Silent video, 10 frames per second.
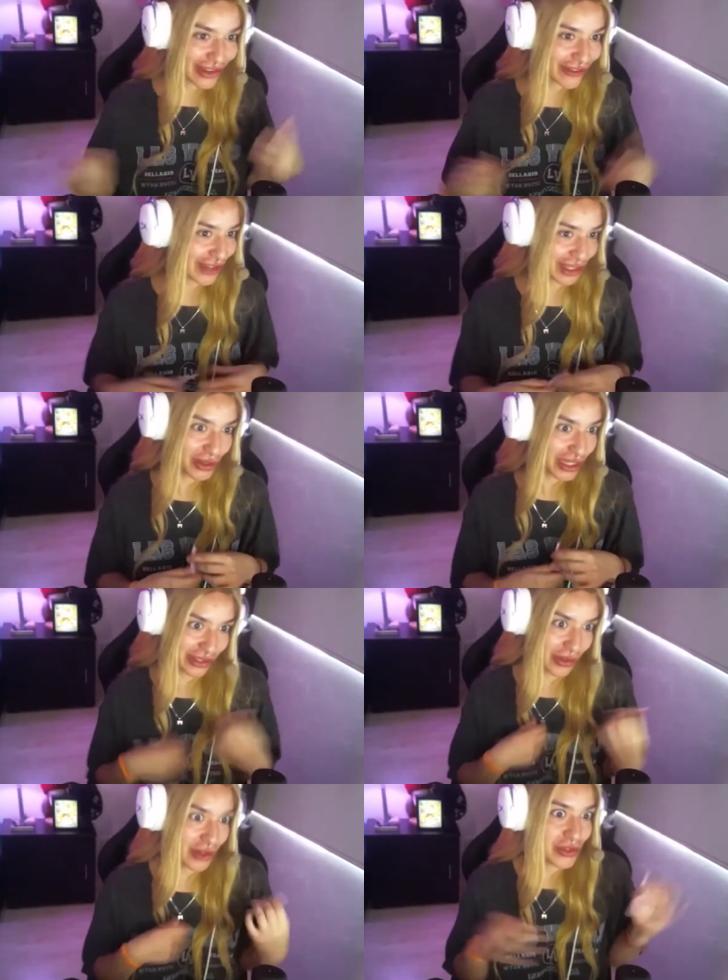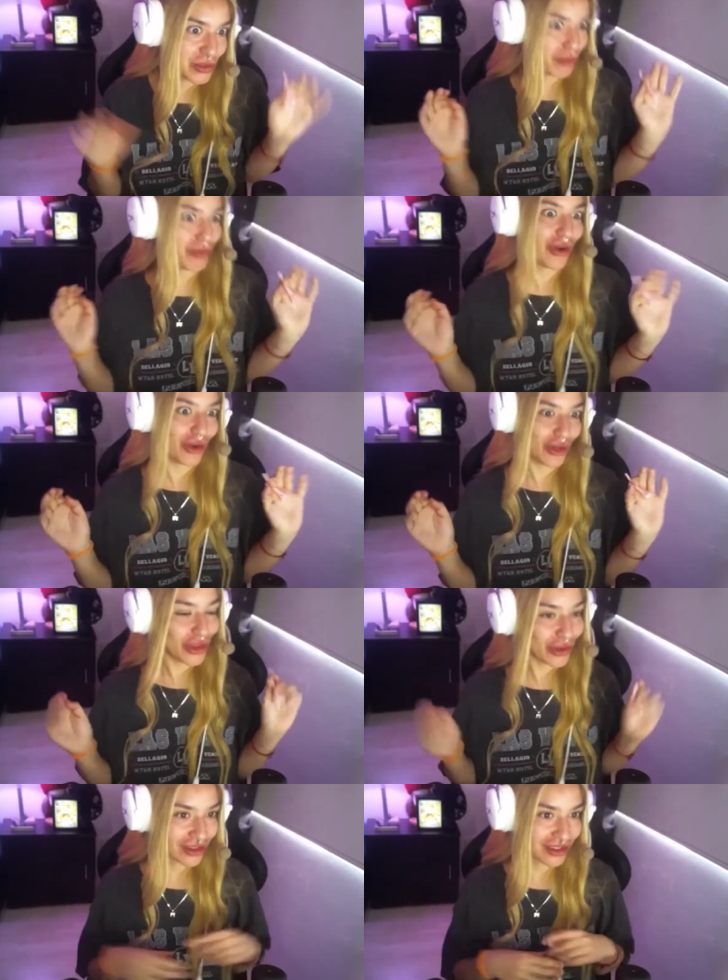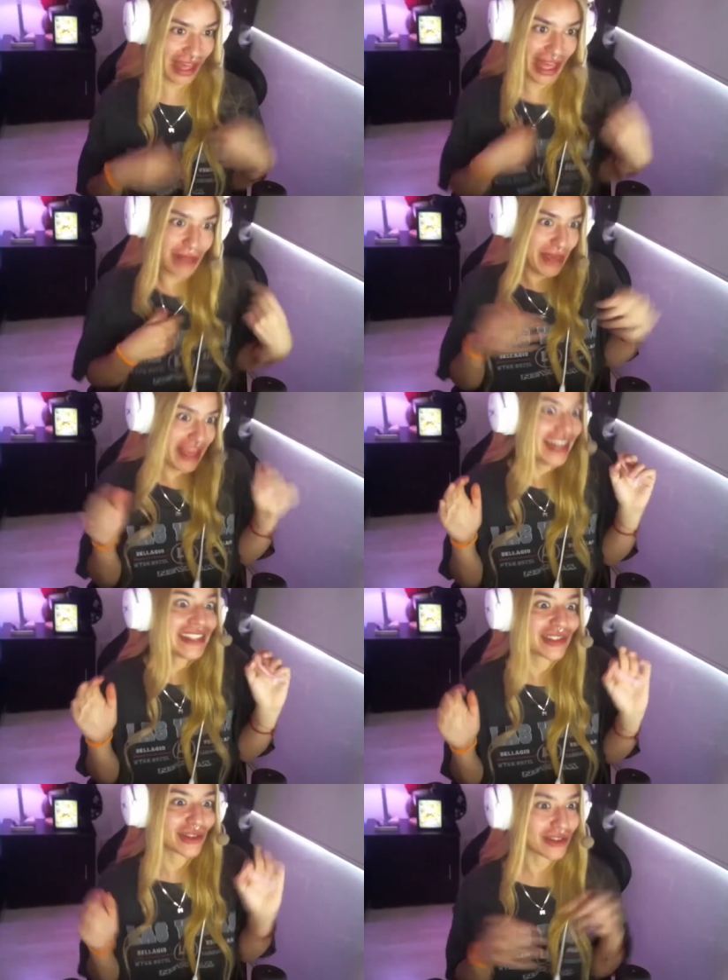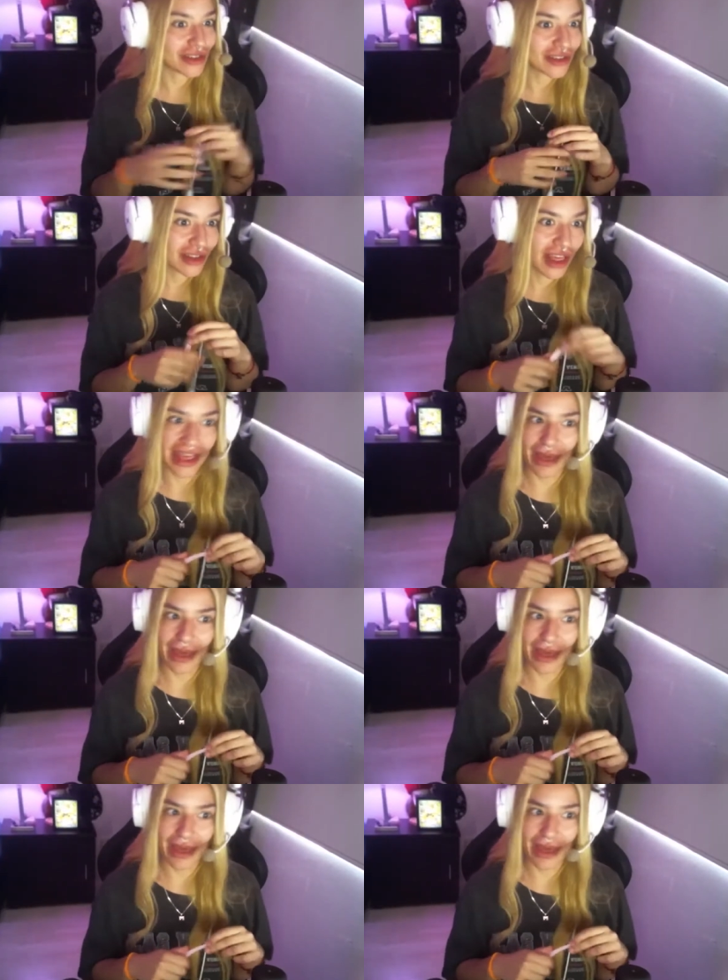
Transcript: factores, supongo yo en mi caso. Y